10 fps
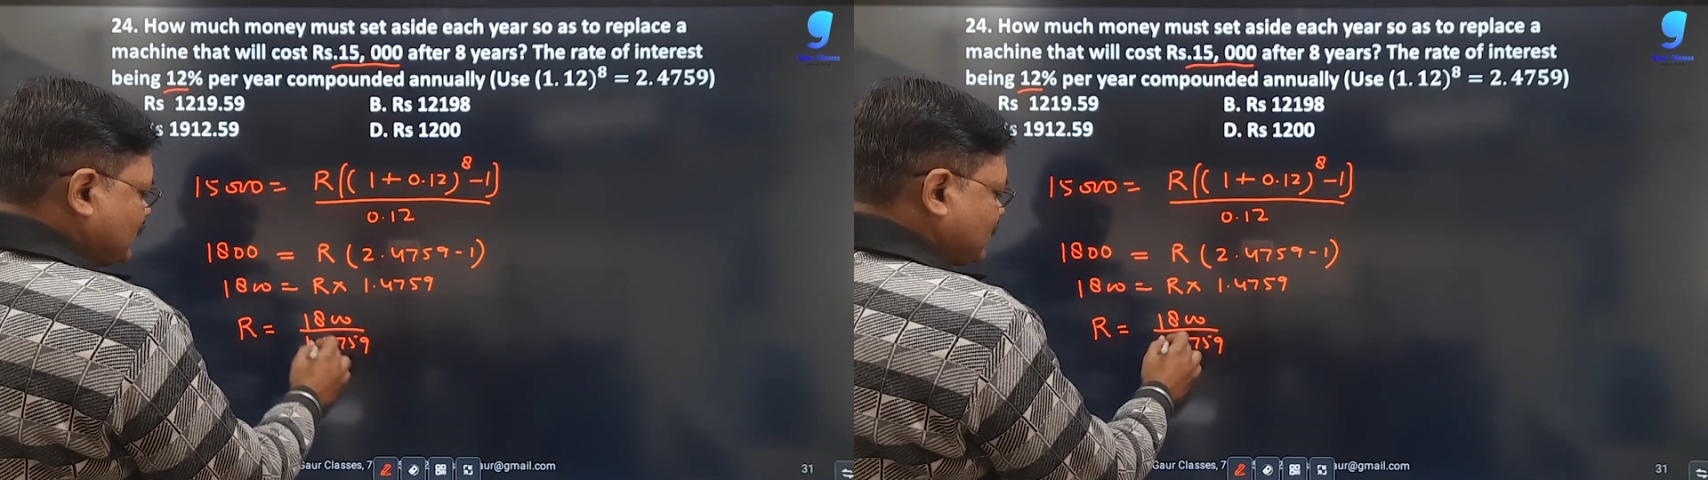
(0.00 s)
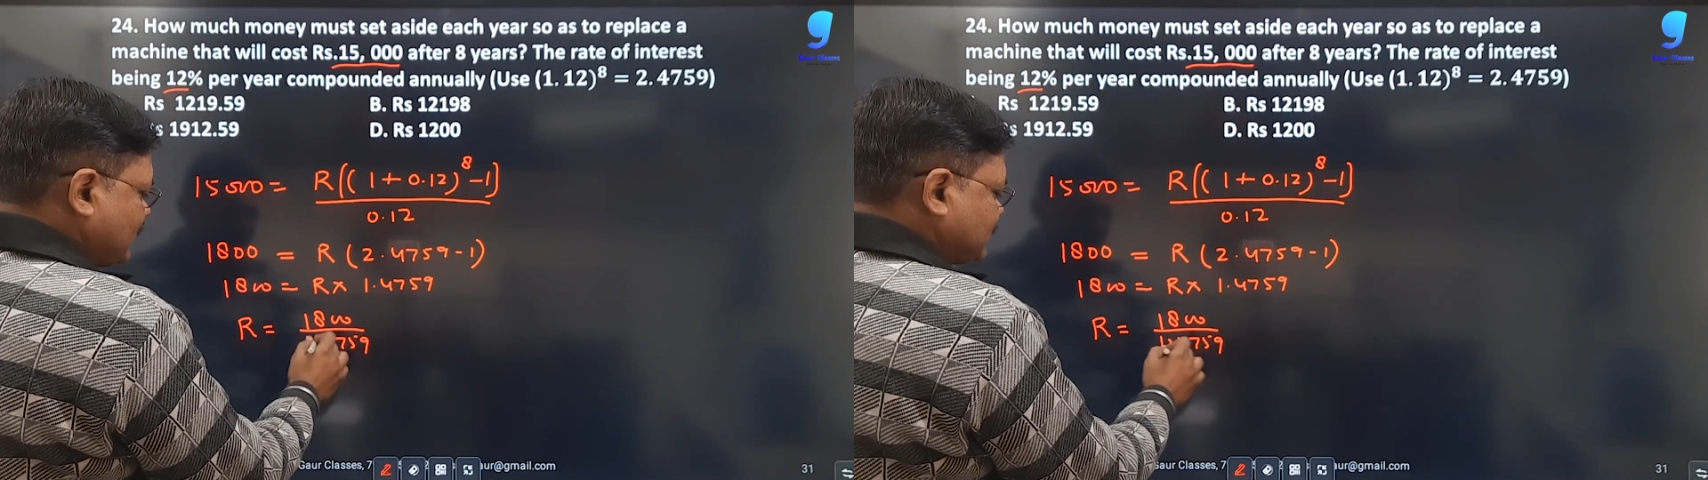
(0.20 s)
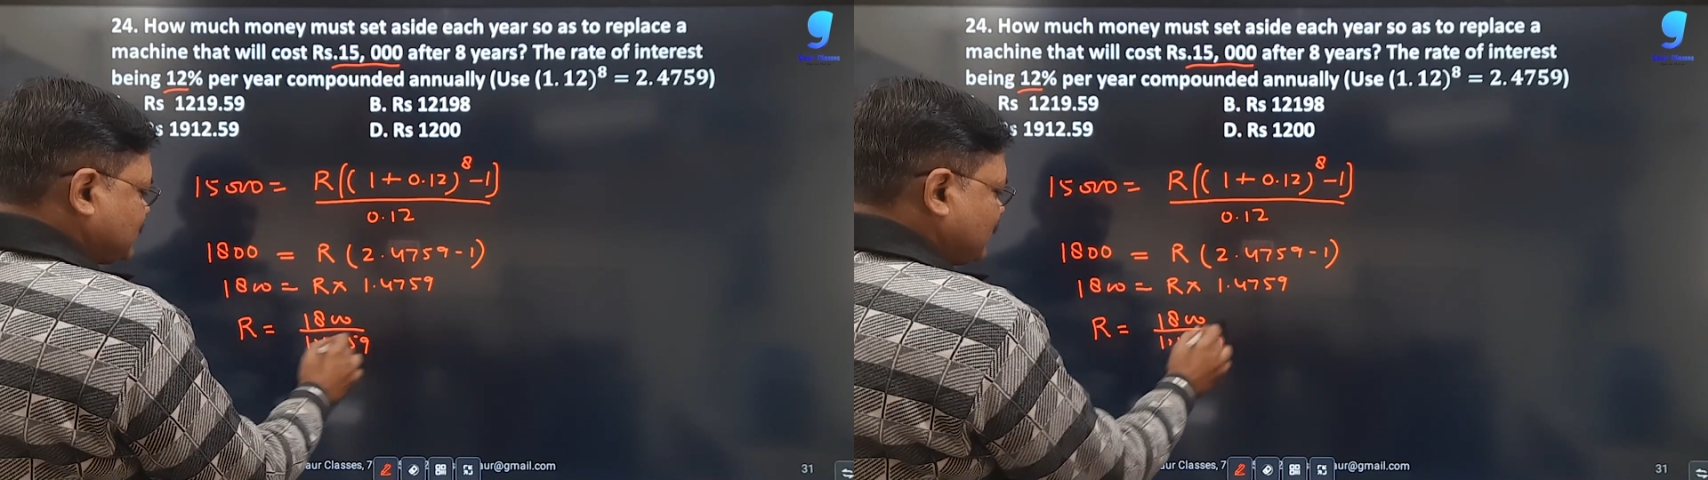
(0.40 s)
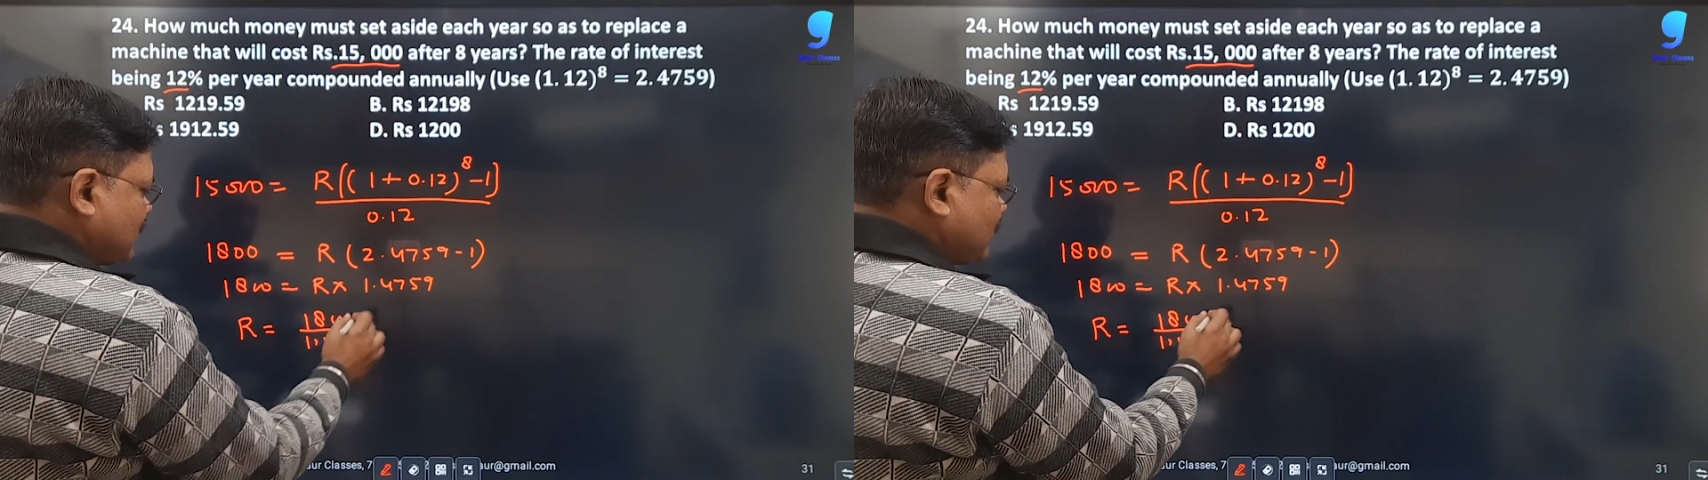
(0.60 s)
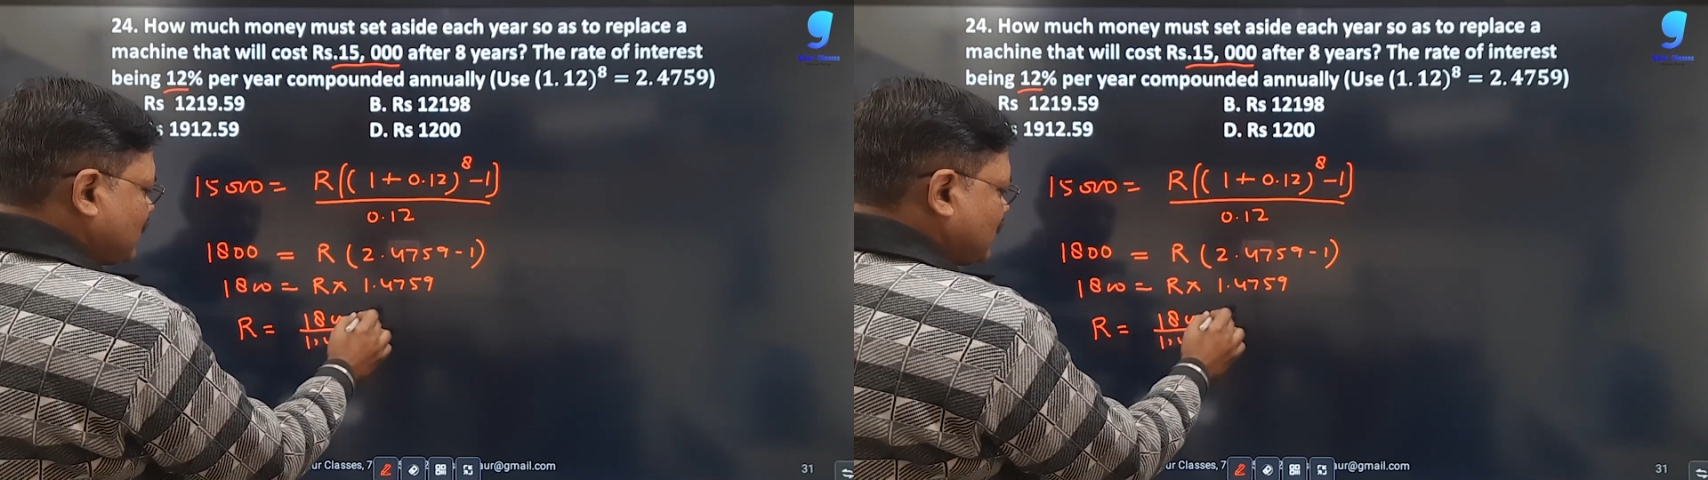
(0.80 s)
इसका
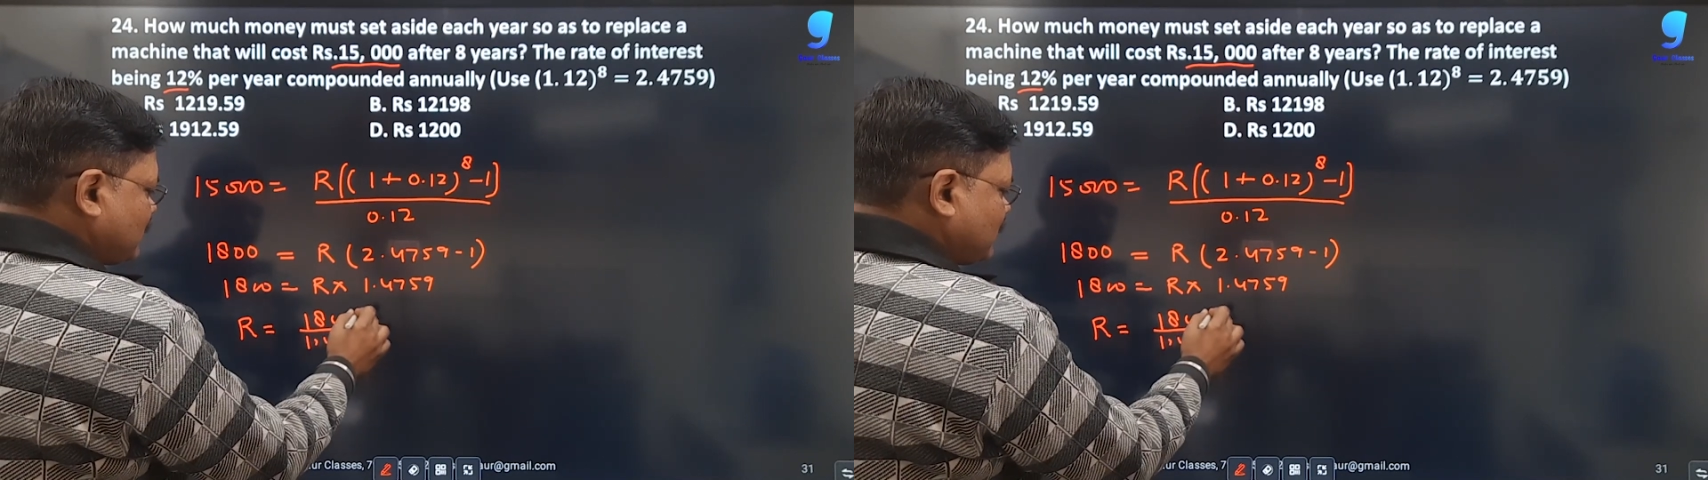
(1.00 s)
डेसिमल आप हटा